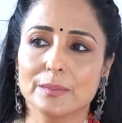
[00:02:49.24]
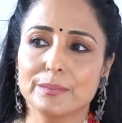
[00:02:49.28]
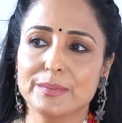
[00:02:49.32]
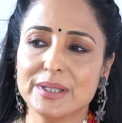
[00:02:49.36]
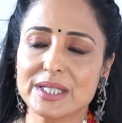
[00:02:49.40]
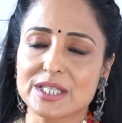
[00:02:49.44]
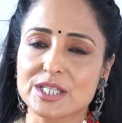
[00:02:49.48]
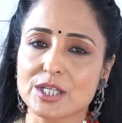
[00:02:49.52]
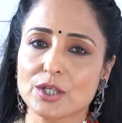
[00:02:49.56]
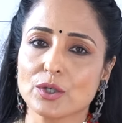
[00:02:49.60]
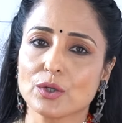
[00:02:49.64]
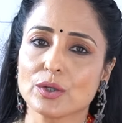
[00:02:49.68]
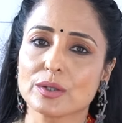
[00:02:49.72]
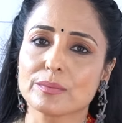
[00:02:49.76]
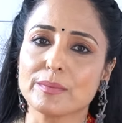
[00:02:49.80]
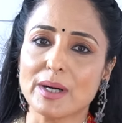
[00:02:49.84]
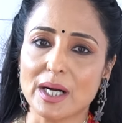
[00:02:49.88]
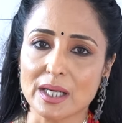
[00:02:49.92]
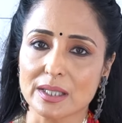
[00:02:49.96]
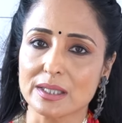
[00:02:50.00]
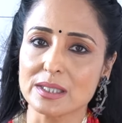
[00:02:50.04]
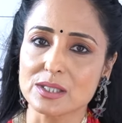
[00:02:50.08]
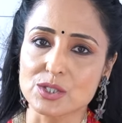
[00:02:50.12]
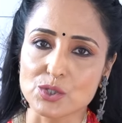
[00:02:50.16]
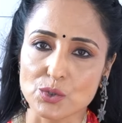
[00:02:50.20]
बेटे और
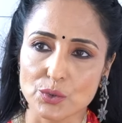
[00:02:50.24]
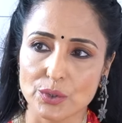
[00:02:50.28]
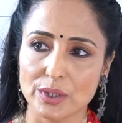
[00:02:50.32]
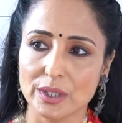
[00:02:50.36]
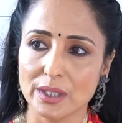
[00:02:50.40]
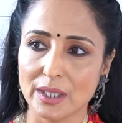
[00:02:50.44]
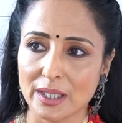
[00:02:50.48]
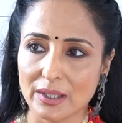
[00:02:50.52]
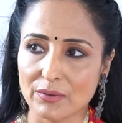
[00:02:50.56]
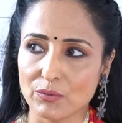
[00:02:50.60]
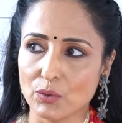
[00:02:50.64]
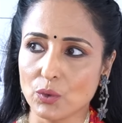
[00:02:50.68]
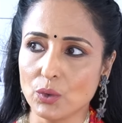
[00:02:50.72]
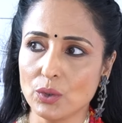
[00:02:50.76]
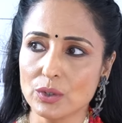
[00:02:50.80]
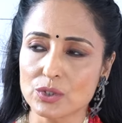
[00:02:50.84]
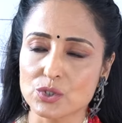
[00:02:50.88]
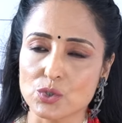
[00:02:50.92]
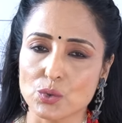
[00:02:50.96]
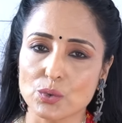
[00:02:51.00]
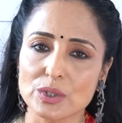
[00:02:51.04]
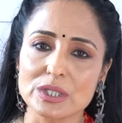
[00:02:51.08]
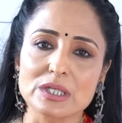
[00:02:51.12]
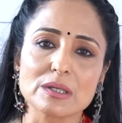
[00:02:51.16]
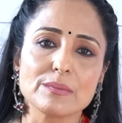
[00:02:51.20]
माँ की स्टोरी है वो
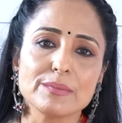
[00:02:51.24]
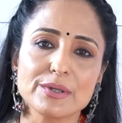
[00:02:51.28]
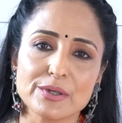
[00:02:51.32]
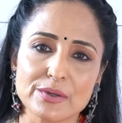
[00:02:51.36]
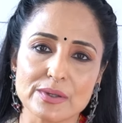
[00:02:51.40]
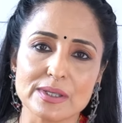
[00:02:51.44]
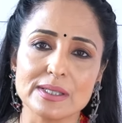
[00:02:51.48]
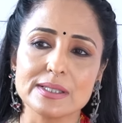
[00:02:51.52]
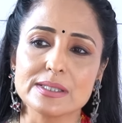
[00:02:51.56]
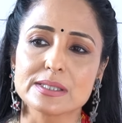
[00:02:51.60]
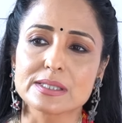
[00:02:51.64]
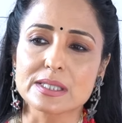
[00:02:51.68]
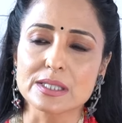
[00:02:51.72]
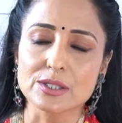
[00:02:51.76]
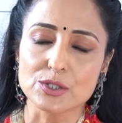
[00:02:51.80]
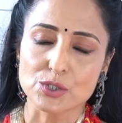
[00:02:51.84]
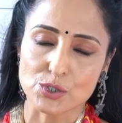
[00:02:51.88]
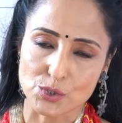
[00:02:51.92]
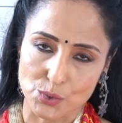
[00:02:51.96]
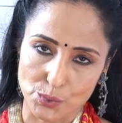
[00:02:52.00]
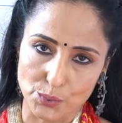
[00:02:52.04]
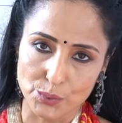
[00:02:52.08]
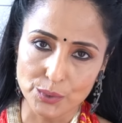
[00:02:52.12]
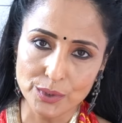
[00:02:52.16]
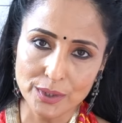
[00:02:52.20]
सो इट विल बी रिलीजिंग
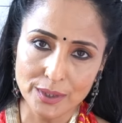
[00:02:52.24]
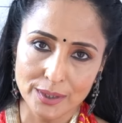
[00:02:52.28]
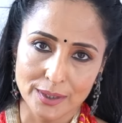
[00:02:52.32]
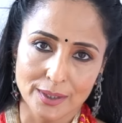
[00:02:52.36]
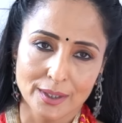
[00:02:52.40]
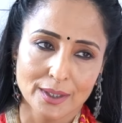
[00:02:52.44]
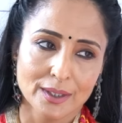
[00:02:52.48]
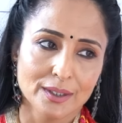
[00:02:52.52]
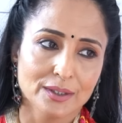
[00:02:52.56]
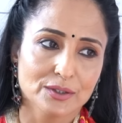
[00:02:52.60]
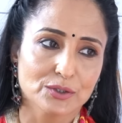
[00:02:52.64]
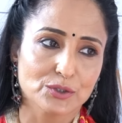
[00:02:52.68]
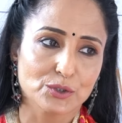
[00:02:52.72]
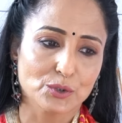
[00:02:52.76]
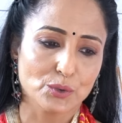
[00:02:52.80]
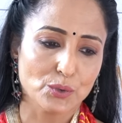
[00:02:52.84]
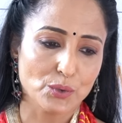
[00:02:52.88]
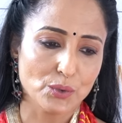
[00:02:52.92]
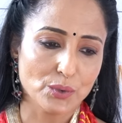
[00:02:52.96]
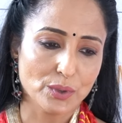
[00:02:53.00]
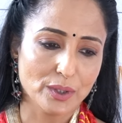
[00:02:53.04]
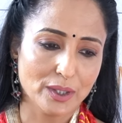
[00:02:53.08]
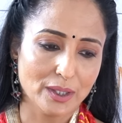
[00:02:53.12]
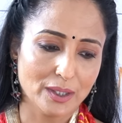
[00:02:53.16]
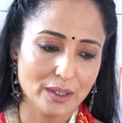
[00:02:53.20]
सून तो
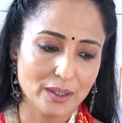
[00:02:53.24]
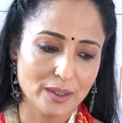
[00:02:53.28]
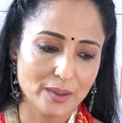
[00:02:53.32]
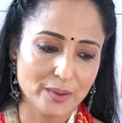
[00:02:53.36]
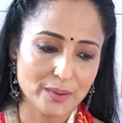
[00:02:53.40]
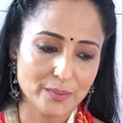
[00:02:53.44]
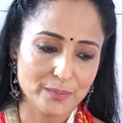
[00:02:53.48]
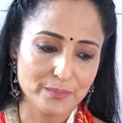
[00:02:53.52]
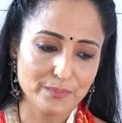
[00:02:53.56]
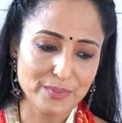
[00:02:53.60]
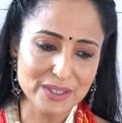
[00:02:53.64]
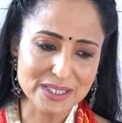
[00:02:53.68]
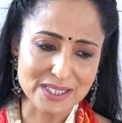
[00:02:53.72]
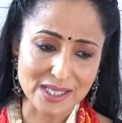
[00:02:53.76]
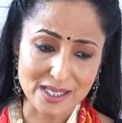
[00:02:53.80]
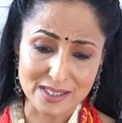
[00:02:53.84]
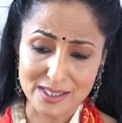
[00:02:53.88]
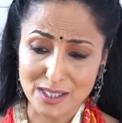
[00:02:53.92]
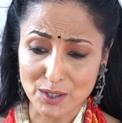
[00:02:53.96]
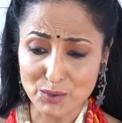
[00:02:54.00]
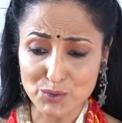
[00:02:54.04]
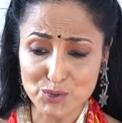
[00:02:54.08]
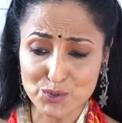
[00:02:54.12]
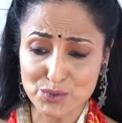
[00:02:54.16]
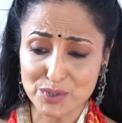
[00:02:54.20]
uh, बस
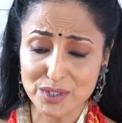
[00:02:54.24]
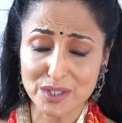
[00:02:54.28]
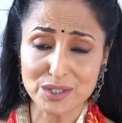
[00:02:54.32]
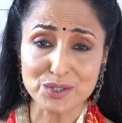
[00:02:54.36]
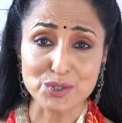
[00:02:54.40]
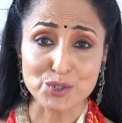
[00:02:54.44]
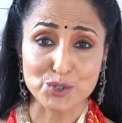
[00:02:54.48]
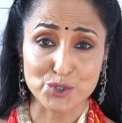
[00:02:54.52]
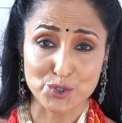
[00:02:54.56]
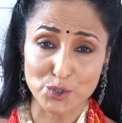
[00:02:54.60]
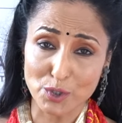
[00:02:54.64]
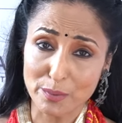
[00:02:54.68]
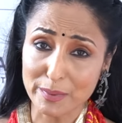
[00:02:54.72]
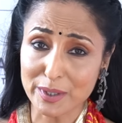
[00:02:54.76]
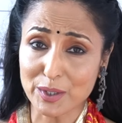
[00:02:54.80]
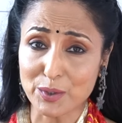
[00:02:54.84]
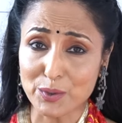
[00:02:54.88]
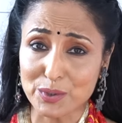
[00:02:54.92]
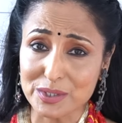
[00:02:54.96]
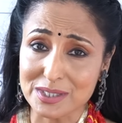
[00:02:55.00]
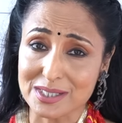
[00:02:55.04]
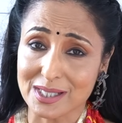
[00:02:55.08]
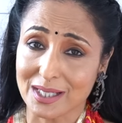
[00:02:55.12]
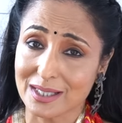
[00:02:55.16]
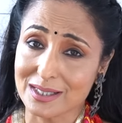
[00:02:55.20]
ऐसा कुछ उसकी छुट्टियों में
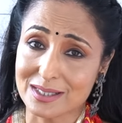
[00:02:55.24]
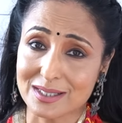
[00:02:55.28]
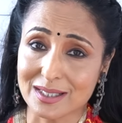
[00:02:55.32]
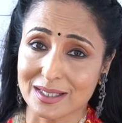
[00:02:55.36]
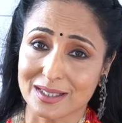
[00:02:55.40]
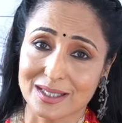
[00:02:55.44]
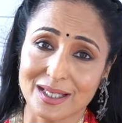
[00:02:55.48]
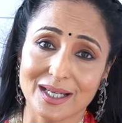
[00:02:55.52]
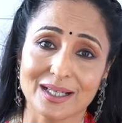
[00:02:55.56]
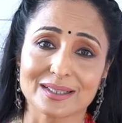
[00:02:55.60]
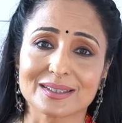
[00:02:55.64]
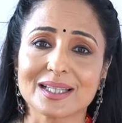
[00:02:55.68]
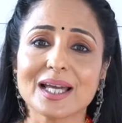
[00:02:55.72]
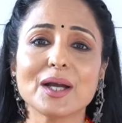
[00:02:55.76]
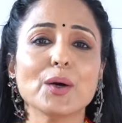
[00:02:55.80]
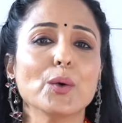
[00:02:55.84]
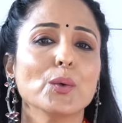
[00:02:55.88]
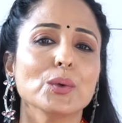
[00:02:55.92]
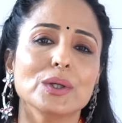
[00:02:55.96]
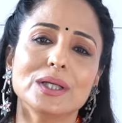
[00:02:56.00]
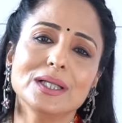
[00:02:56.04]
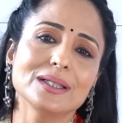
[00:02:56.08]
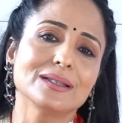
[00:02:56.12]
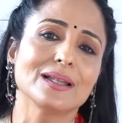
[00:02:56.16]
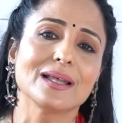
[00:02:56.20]
साइड करके आता है
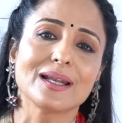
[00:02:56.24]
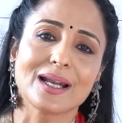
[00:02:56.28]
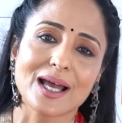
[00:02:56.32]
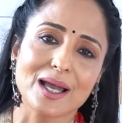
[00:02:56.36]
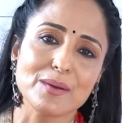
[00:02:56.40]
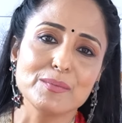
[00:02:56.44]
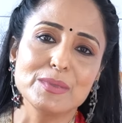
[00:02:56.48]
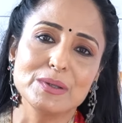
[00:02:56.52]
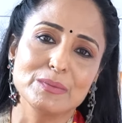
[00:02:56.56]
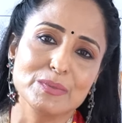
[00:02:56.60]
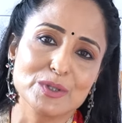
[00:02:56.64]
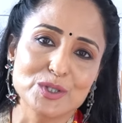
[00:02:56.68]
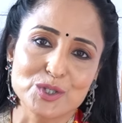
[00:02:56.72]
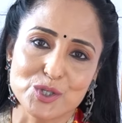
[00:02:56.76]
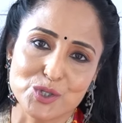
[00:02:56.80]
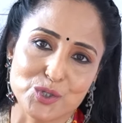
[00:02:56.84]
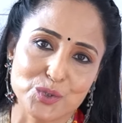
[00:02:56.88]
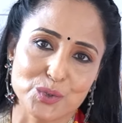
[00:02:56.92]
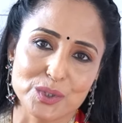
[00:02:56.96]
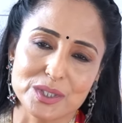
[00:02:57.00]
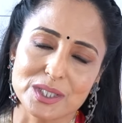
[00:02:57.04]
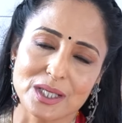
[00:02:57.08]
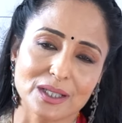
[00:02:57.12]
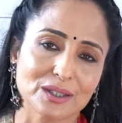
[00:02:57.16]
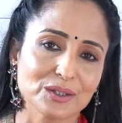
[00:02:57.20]
ओनली देन आई एम एबल टू
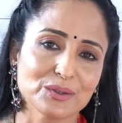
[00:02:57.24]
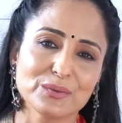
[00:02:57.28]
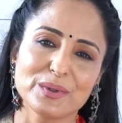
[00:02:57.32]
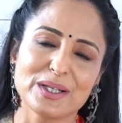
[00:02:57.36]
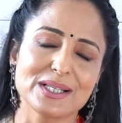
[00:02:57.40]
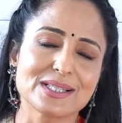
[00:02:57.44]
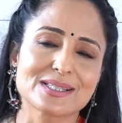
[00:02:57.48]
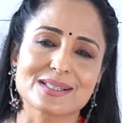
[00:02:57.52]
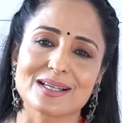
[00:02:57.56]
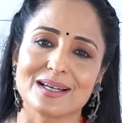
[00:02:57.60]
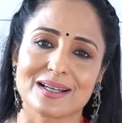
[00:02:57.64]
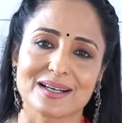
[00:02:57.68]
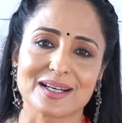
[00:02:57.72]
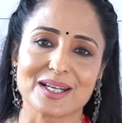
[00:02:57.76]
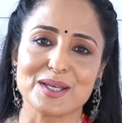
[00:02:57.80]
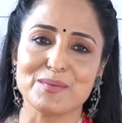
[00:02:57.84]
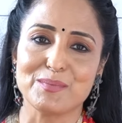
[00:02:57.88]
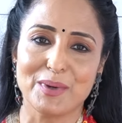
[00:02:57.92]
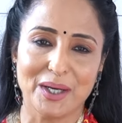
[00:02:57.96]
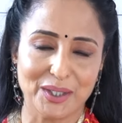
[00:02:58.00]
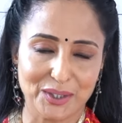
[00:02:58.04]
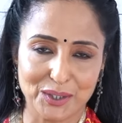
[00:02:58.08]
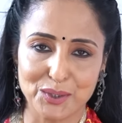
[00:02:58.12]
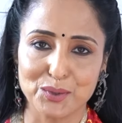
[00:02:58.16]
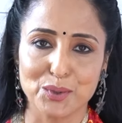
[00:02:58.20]
डू इट अदरवाइज कर नहीं
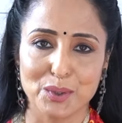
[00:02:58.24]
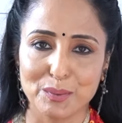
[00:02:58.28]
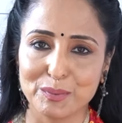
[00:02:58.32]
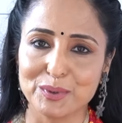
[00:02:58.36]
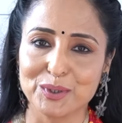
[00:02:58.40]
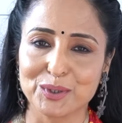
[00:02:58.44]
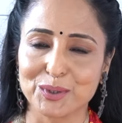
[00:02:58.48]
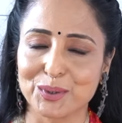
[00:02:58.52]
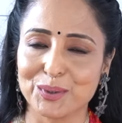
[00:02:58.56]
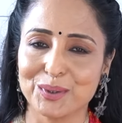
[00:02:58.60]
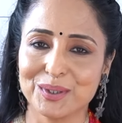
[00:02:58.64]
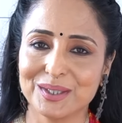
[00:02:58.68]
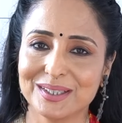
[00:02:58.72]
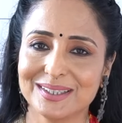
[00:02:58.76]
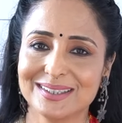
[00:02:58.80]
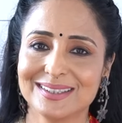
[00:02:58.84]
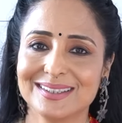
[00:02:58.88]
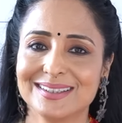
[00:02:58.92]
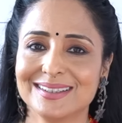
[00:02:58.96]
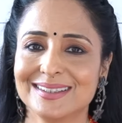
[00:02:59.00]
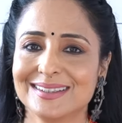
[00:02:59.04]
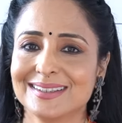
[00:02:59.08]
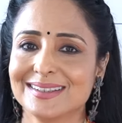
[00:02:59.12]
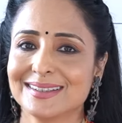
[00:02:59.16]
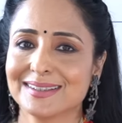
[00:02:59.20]
पाती हूँ अभी तो
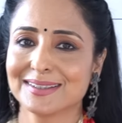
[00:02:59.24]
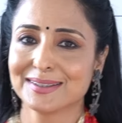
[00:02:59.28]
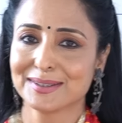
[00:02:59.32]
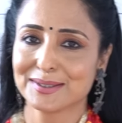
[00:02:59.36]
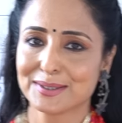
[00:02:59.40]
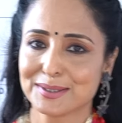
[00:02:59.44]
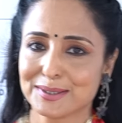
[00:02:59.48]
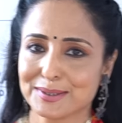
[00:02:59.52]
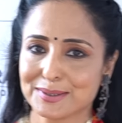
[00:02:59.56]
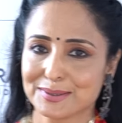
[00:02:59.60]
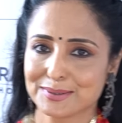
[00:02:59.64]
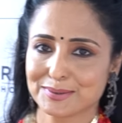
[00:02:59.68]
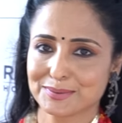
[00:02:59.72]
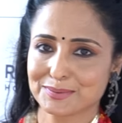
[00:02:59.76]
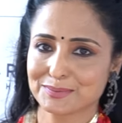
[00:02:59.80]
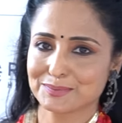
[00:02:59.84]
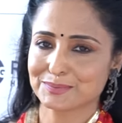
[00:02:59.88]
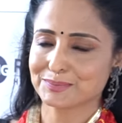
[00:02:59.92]
ये रिश्ता में